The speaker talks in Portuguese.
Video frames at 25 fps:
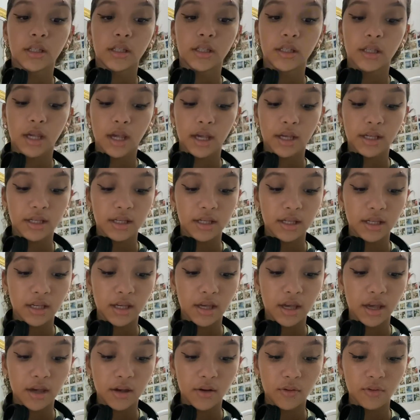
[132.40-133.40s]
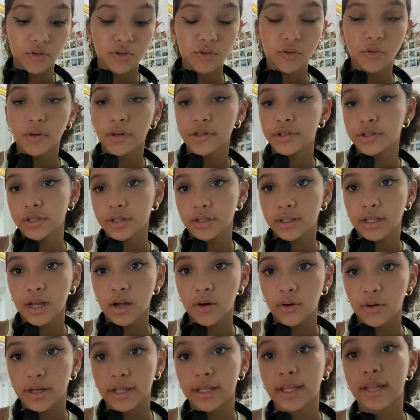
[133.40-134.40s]
que é que eu estou achando até
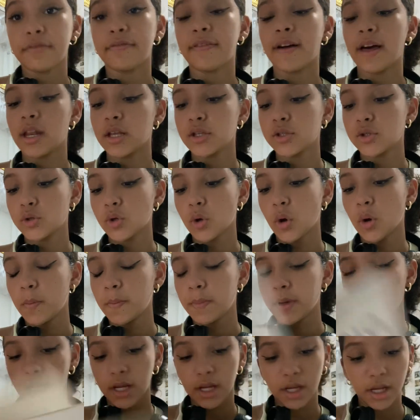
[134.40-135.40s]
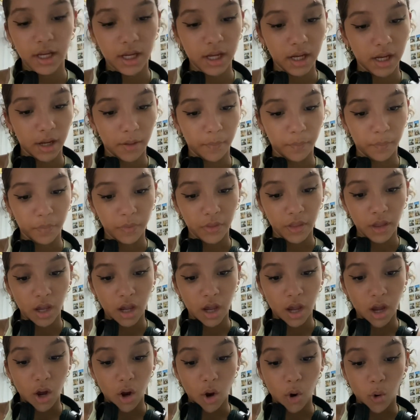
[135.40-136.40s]
agora, né? Fala sobre
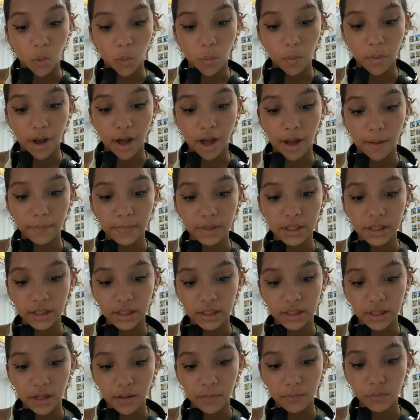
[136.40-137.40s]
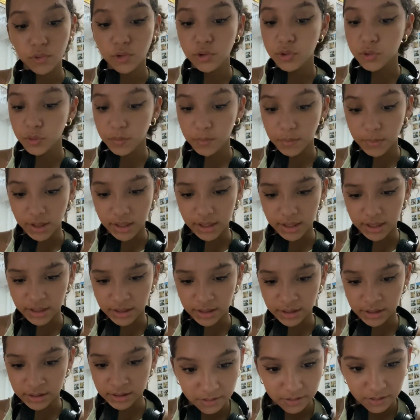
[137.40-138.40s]
uma menina muçulmana.
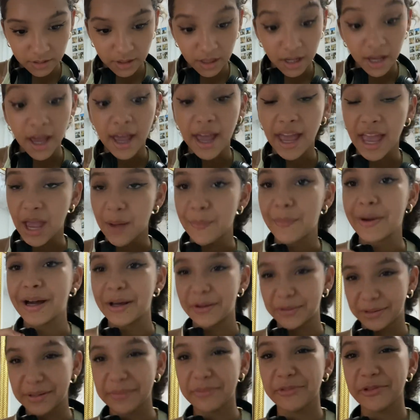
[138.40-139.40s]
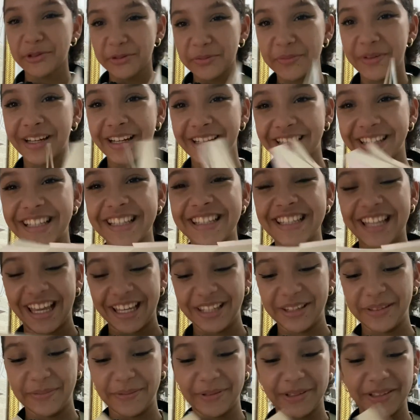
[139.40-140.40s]
É uma garota muçulmana, tá
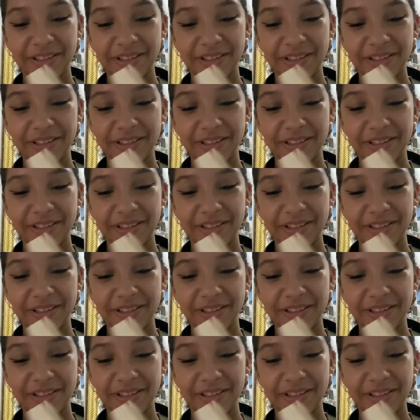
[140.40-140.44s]
certo.